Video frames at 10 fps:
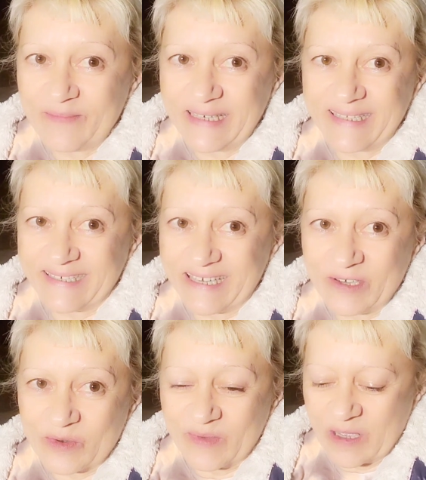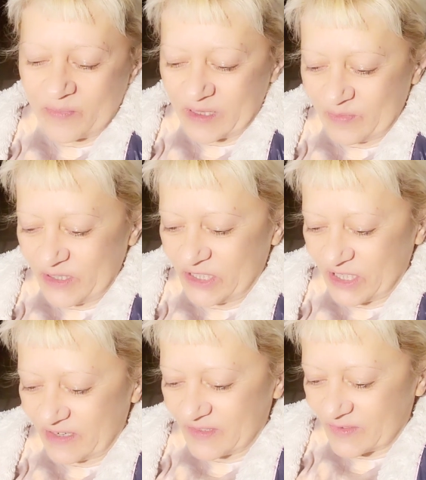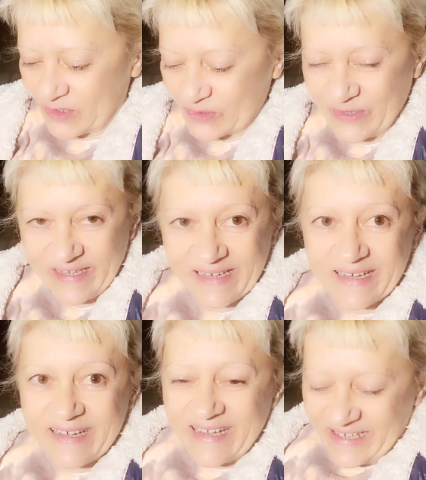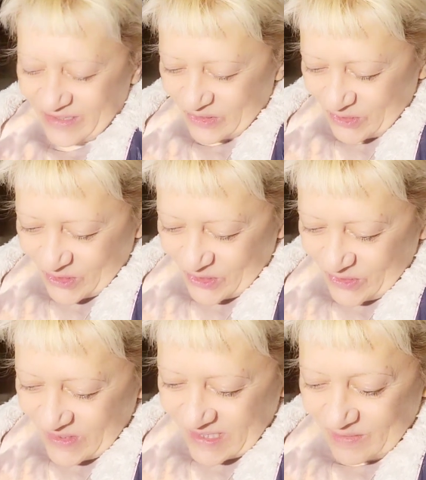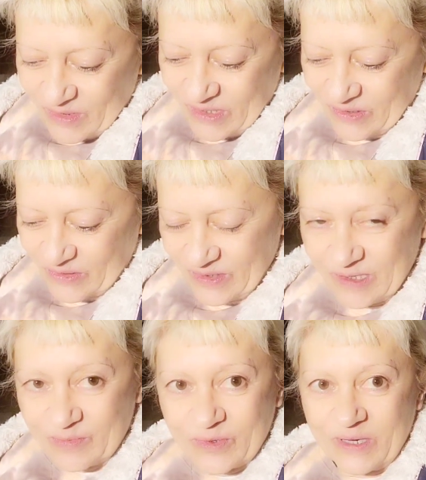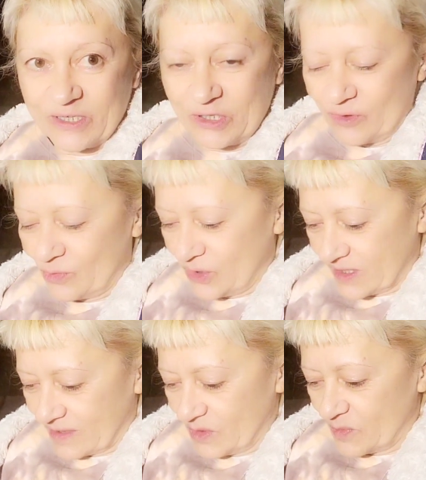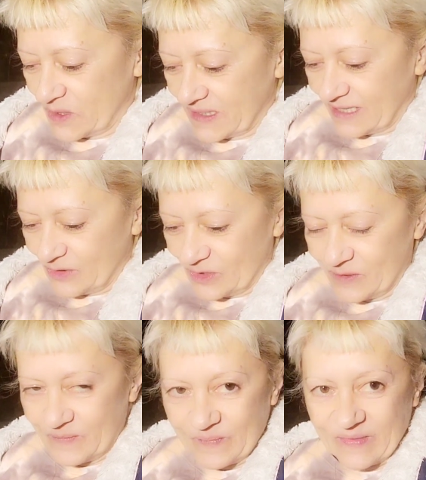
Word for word: примите ее, мои подписчики, в свою дружную семью, тем более, что Буси ко мне пристает,